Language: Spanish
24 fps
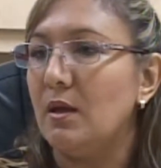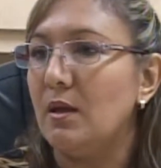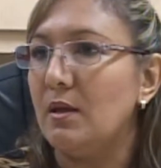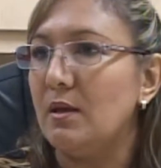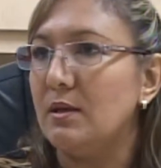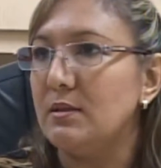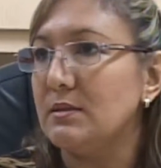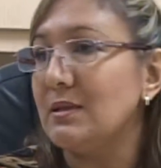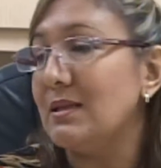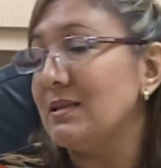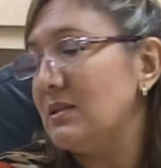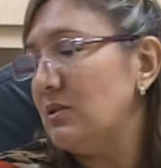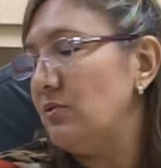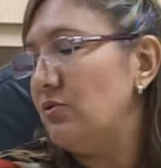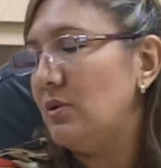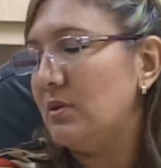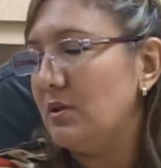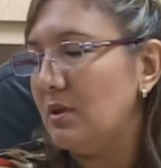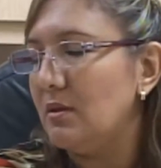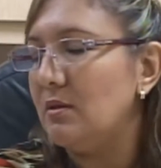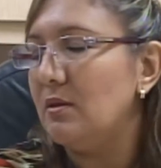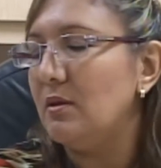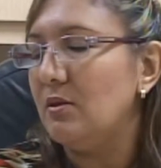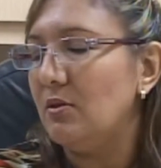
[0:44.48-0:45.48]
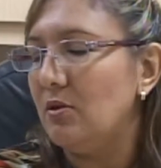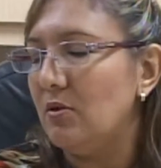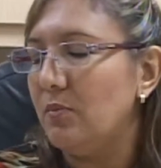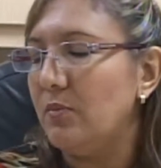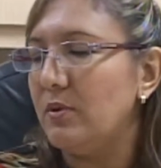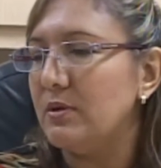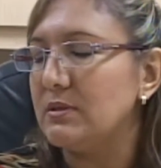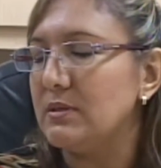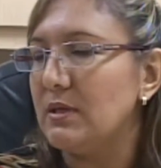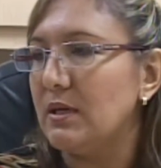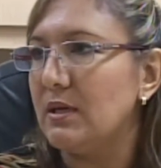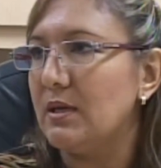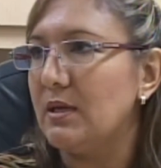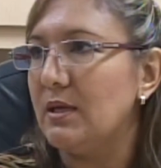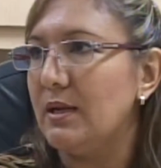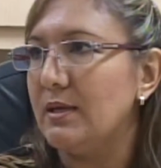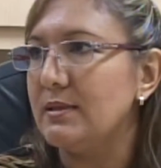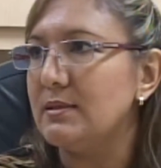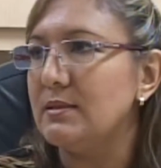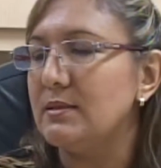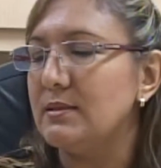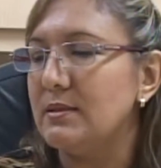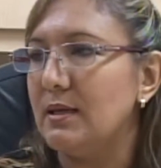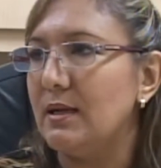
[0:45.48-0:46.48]
que está siendo atendido pues aquí
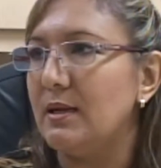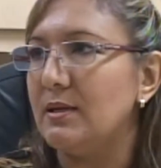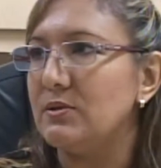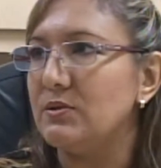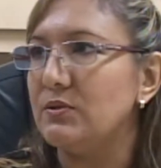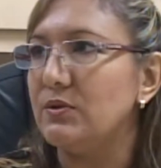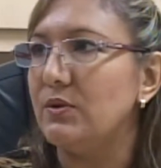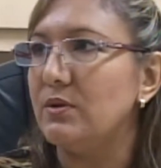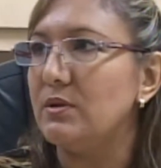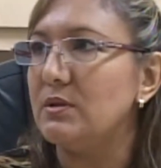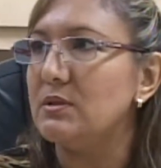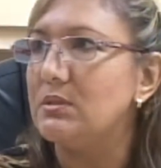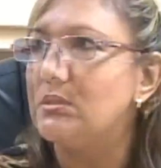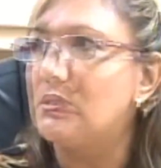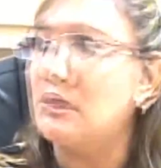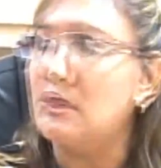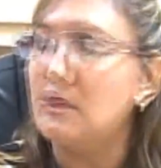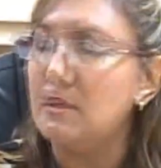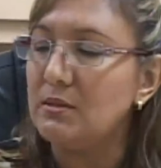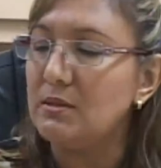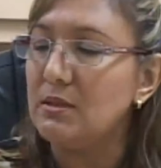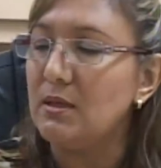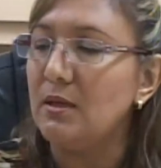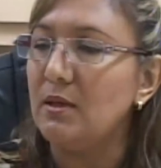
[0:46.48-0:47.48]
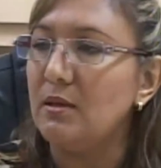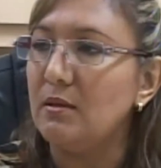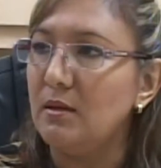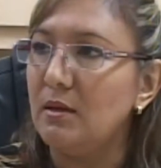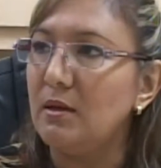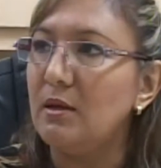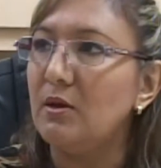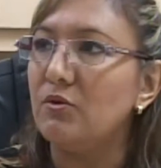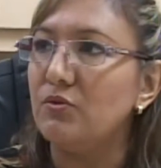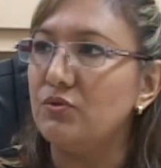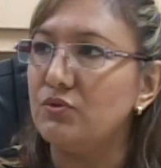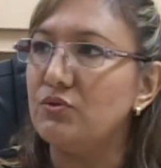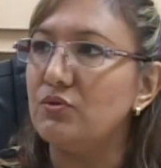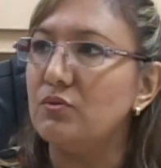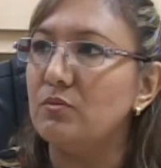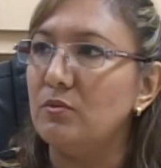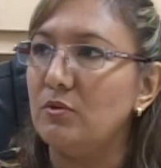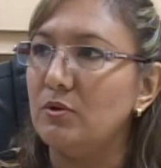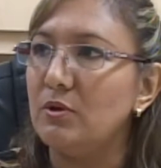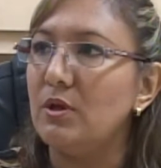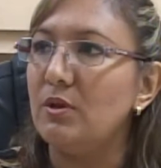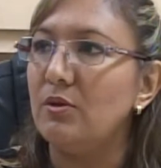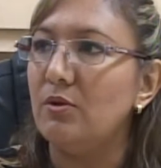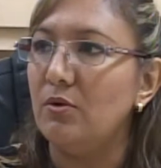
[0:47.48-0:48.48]
en las instalaciones. Este tiene
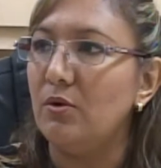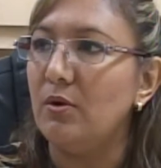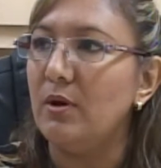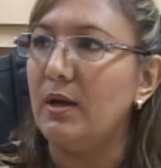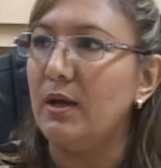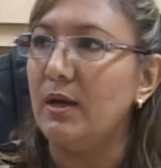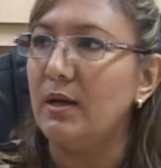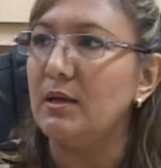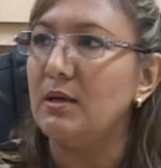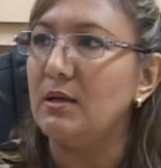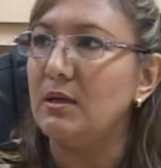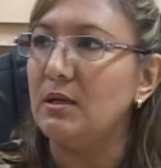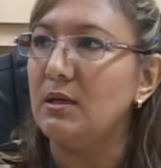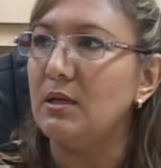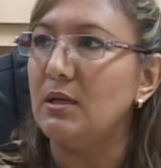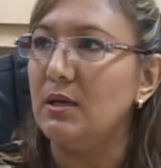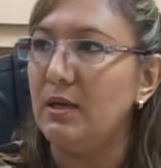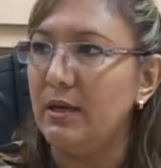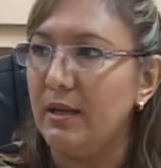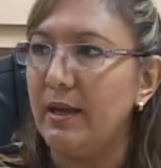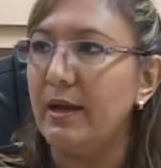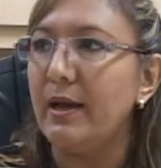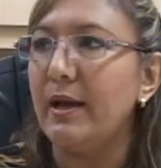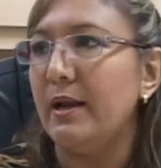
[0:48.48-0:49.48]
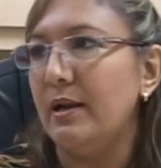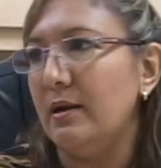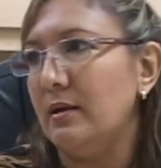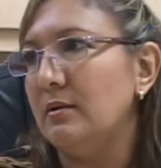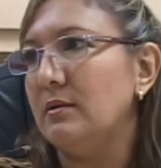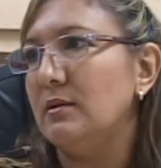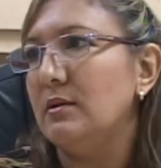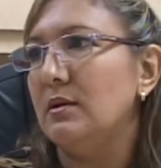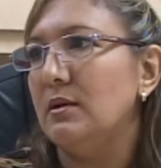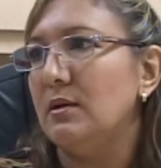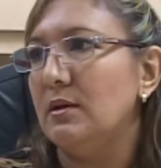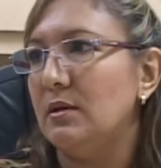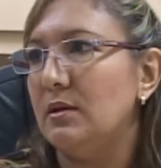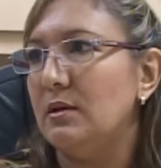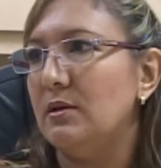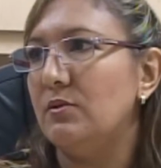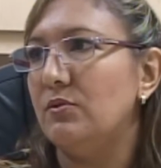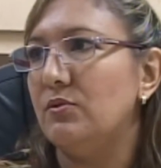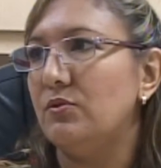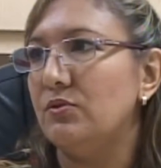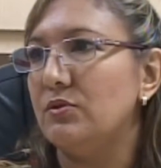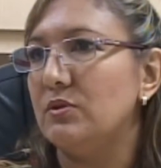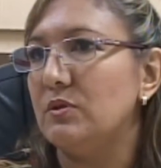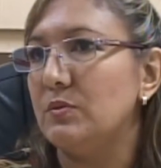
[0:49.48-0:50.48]
consumo de droga ilegal,
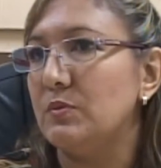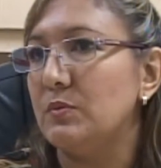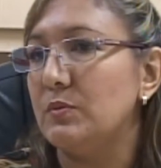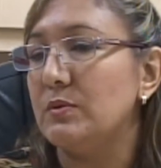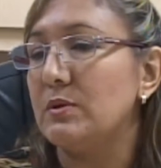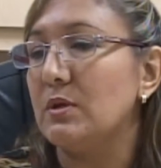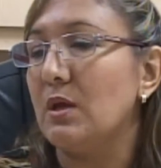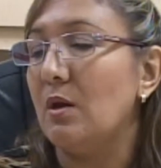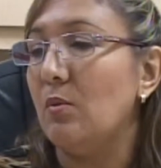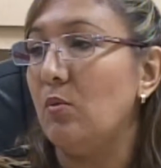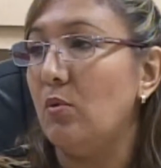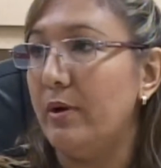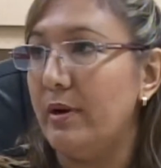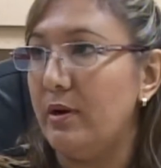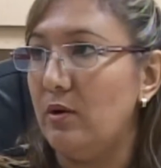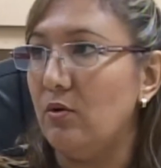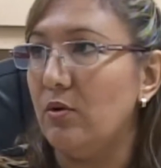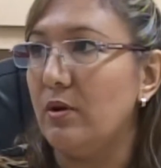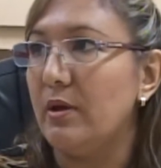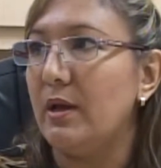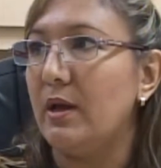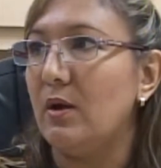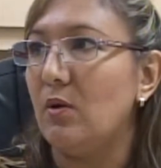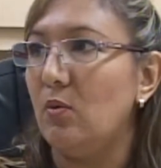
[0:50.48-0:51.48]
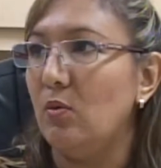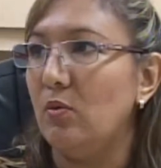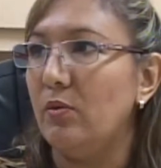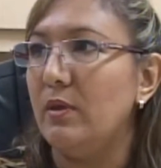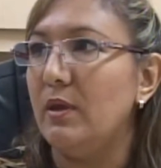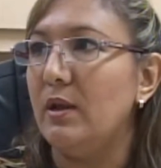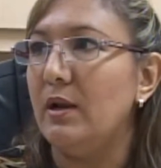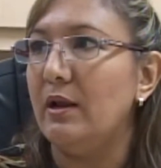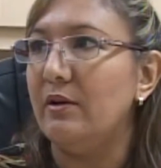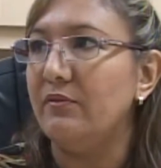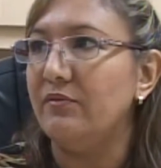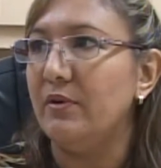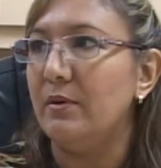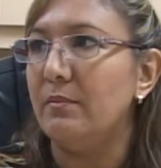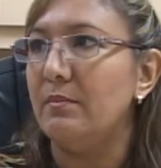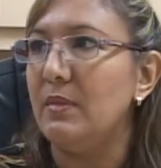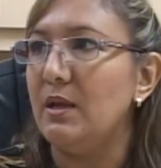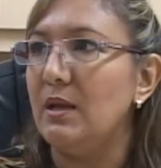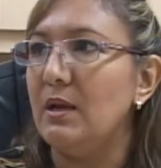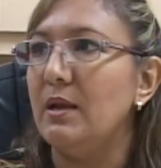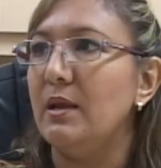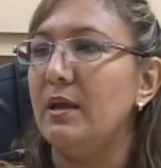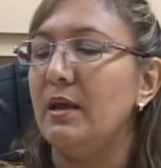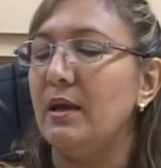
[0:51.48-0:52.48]
entonces, pues qué bueno que acude la
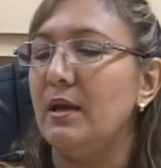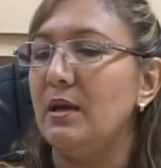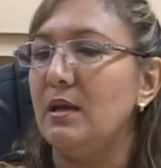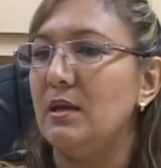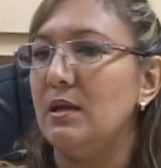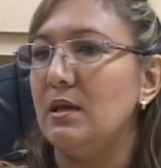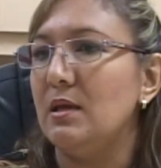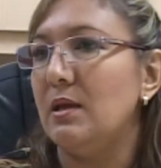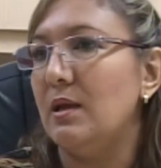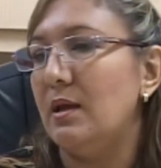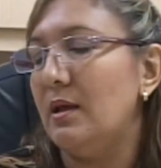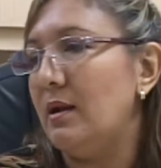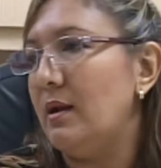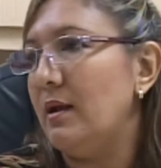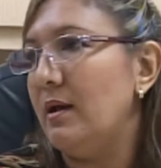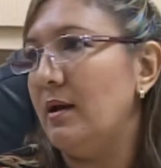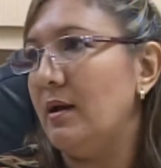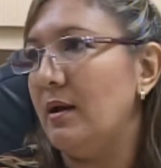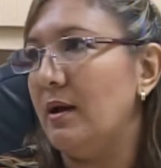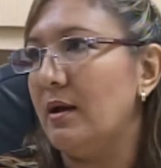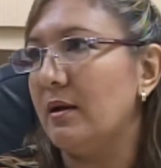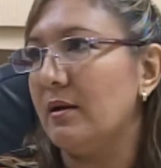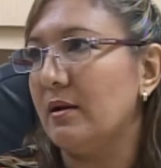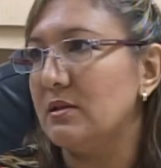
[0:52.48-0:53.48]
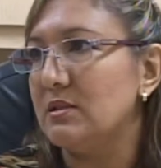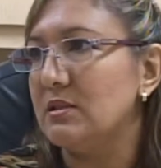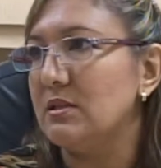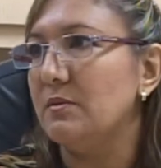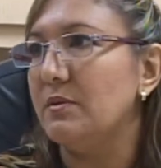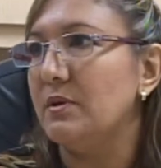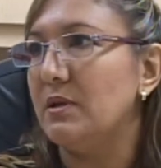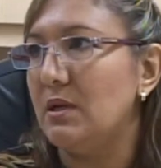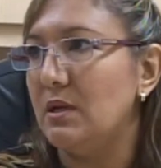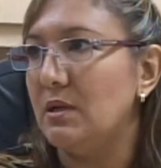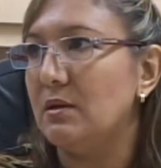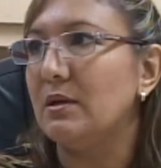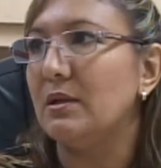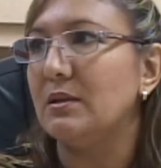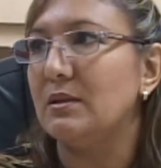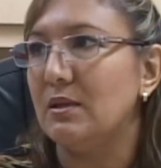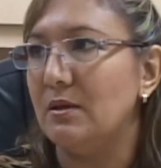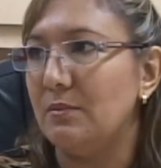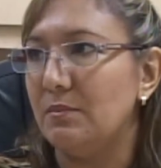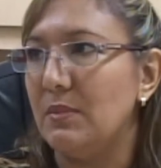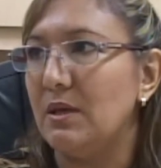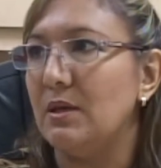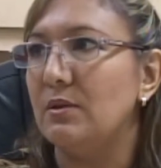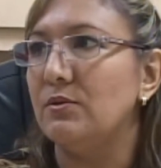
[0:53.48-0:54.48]
familia y él a, recibir el
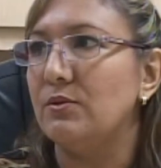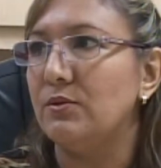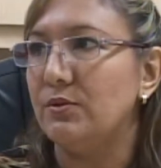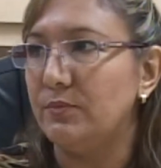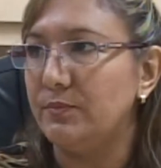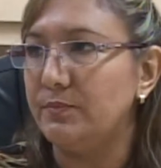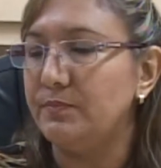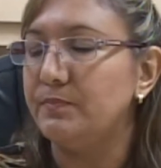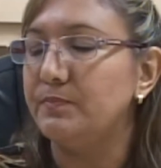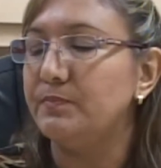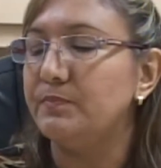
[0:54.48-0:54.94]
tratamiento.